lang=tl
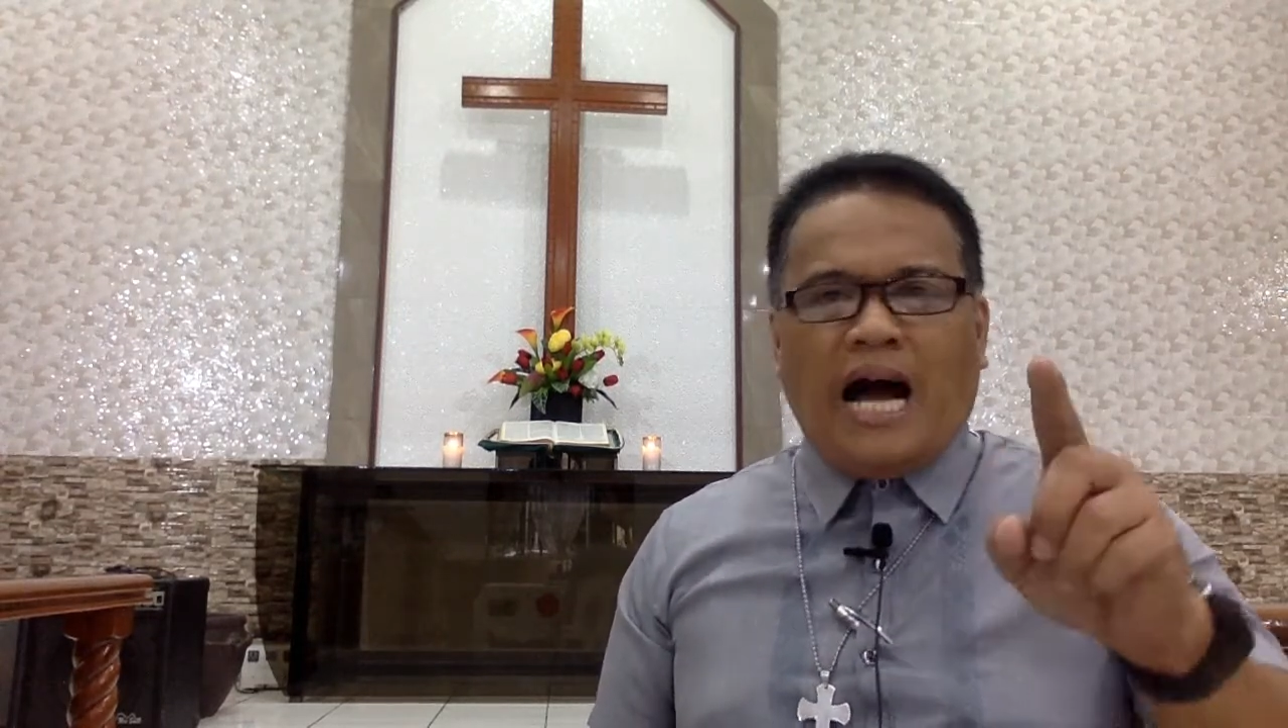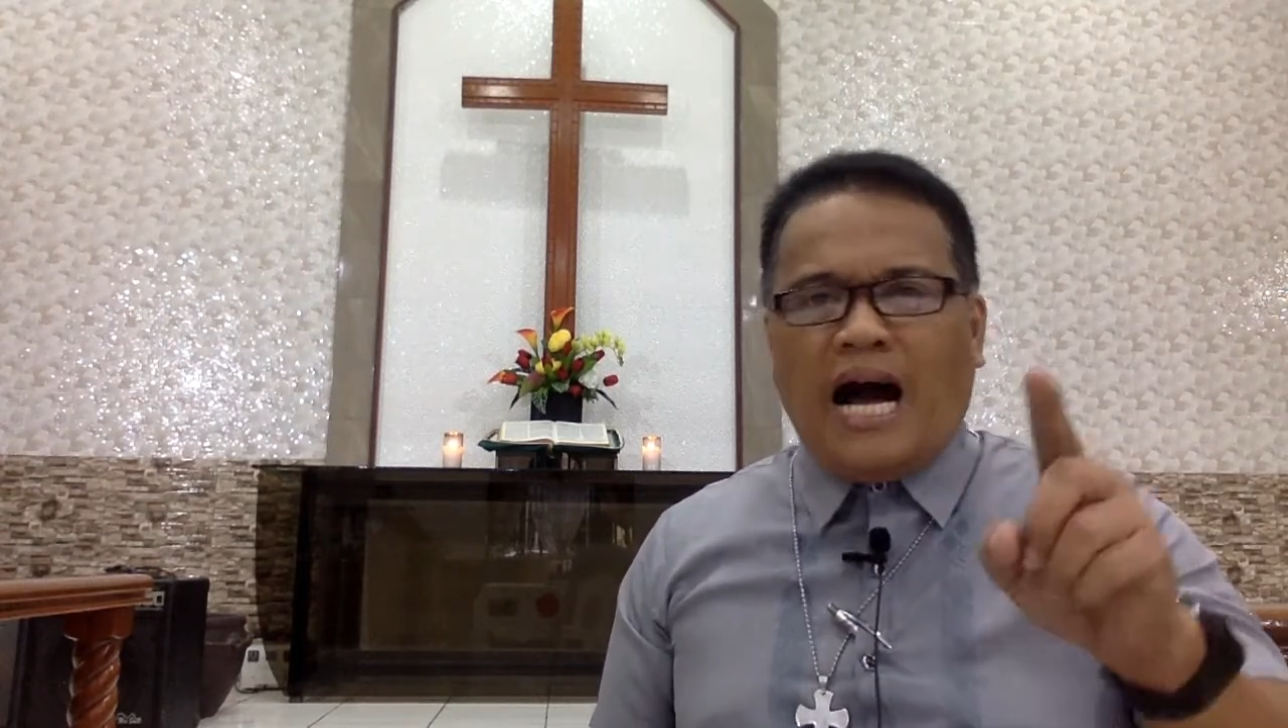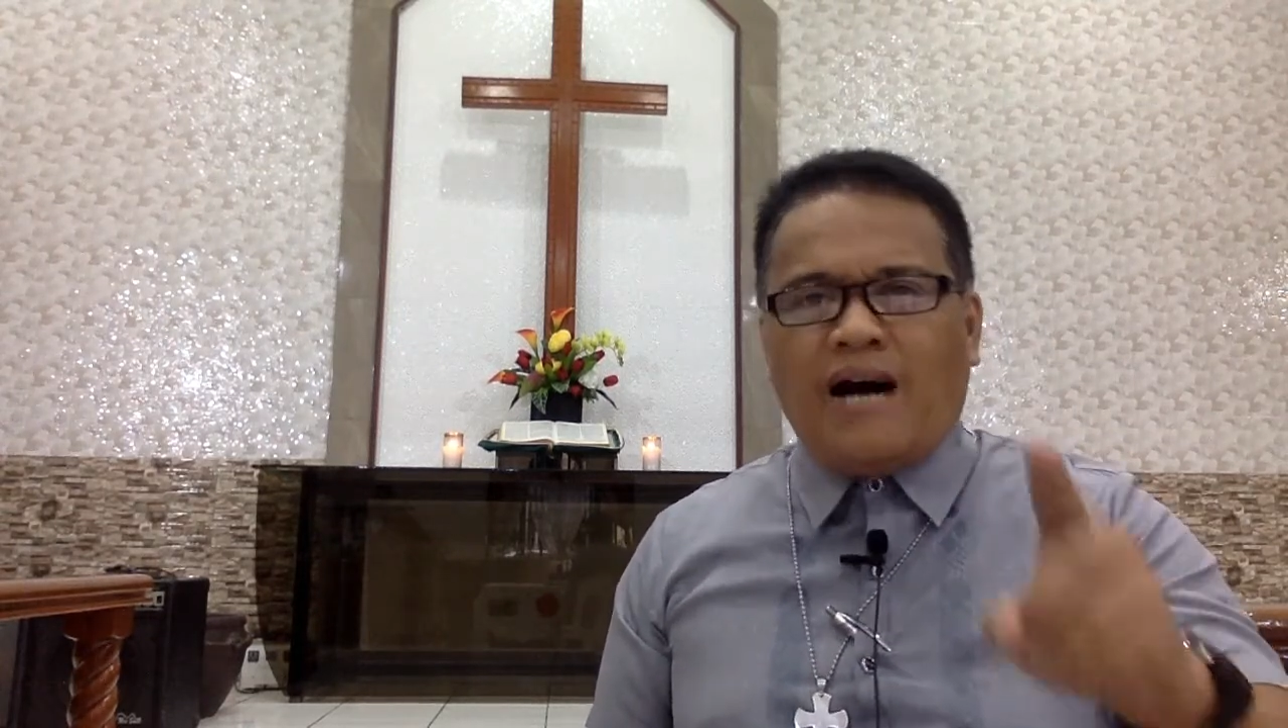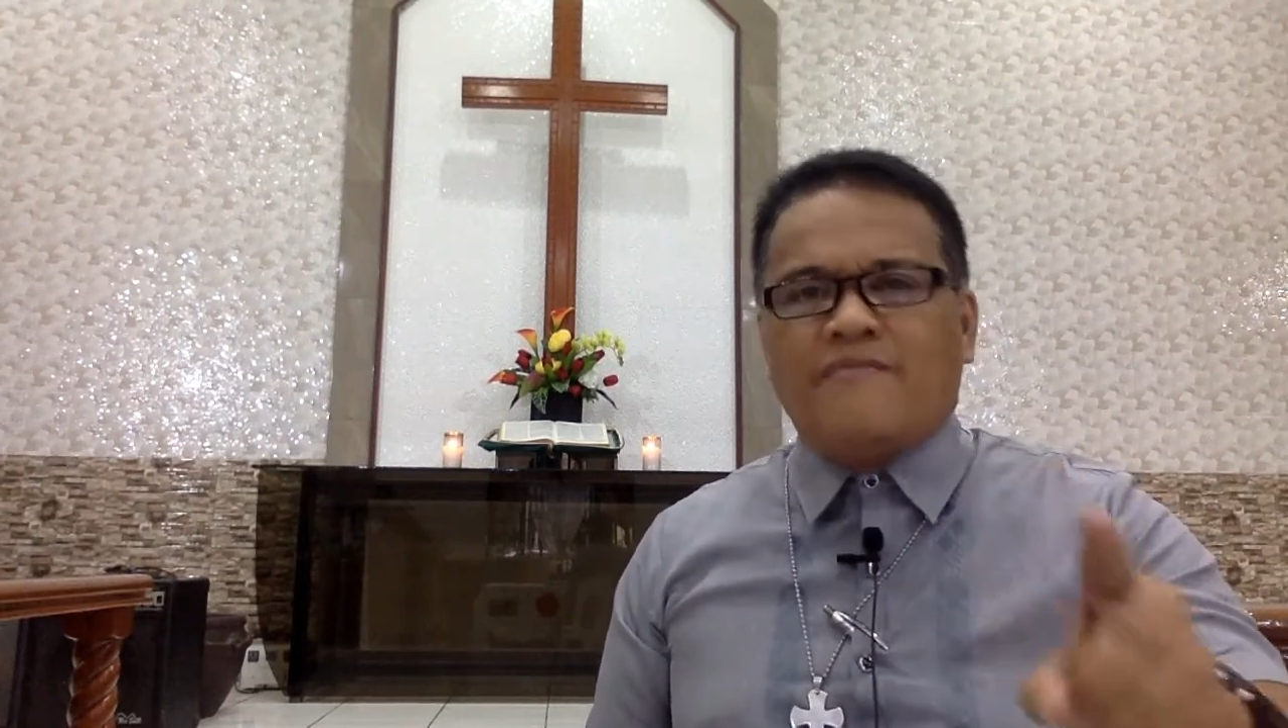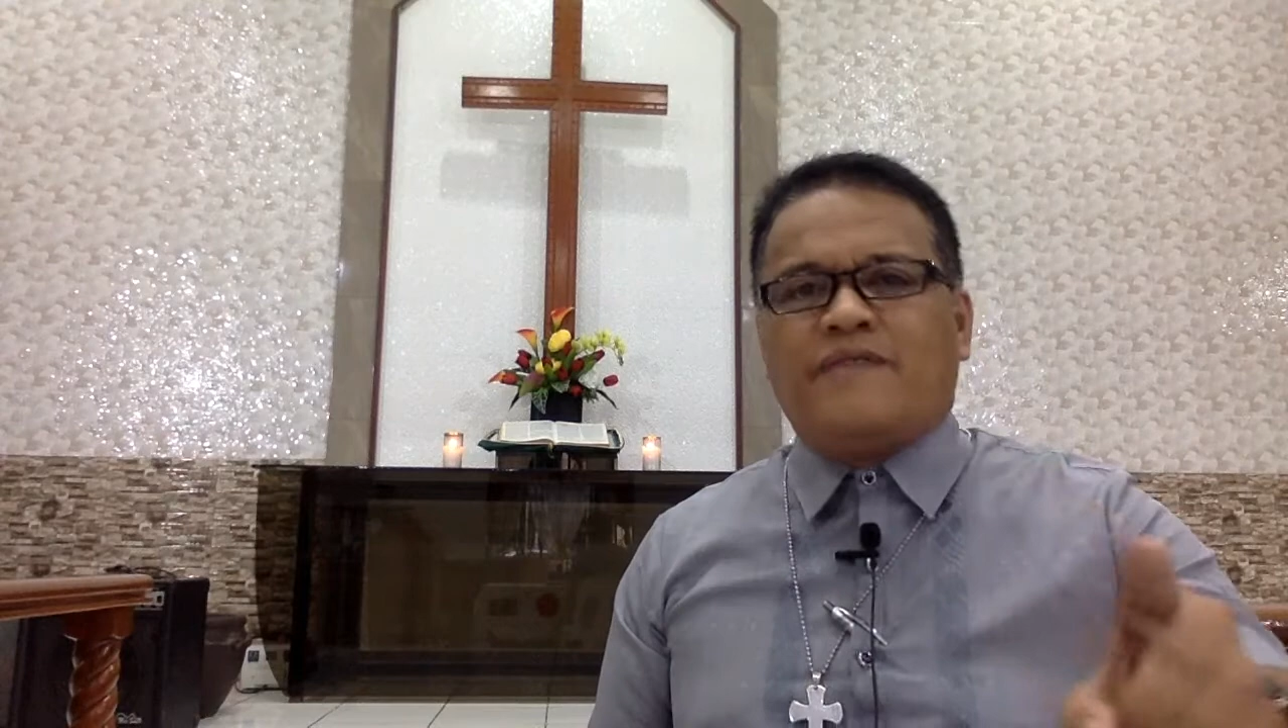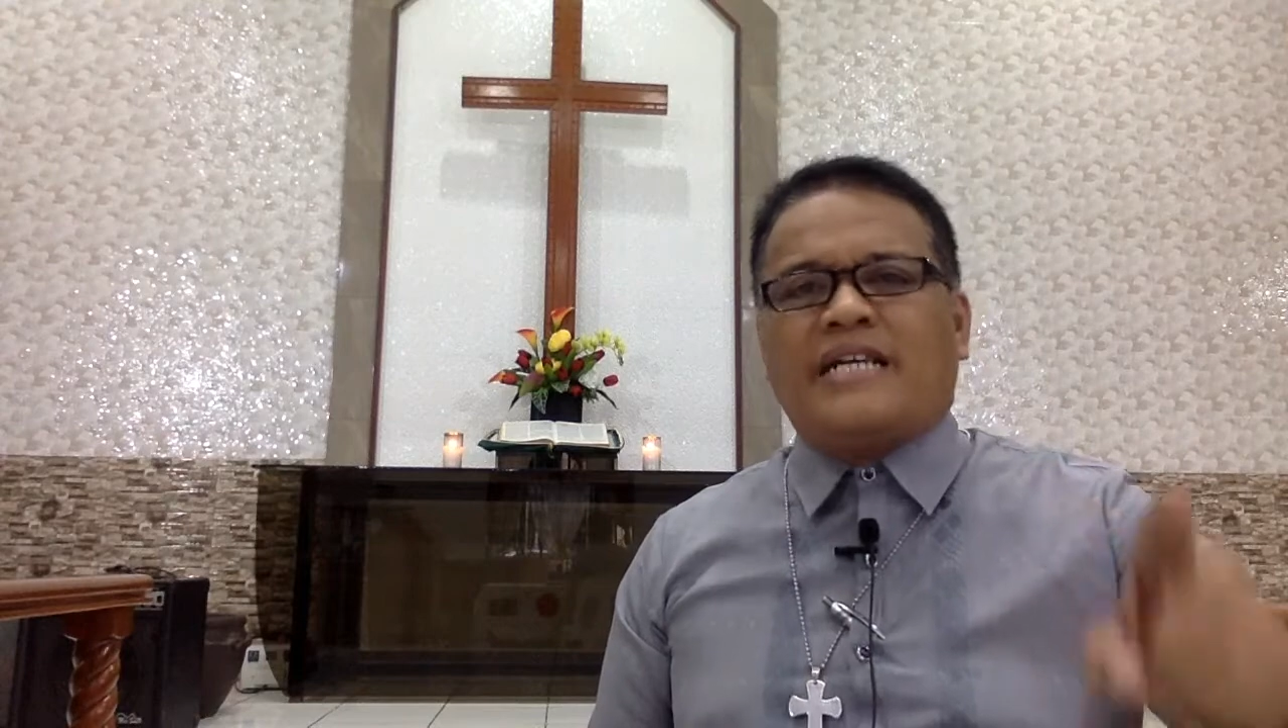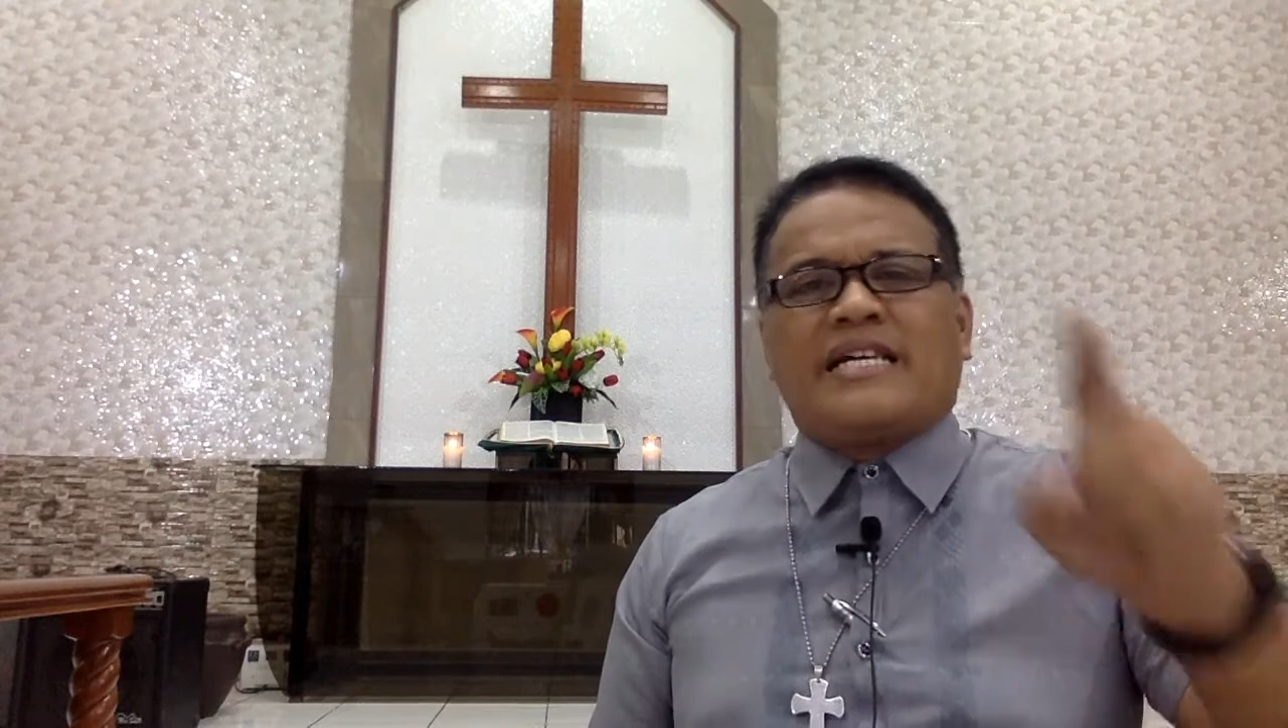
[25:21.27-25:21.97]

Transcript: have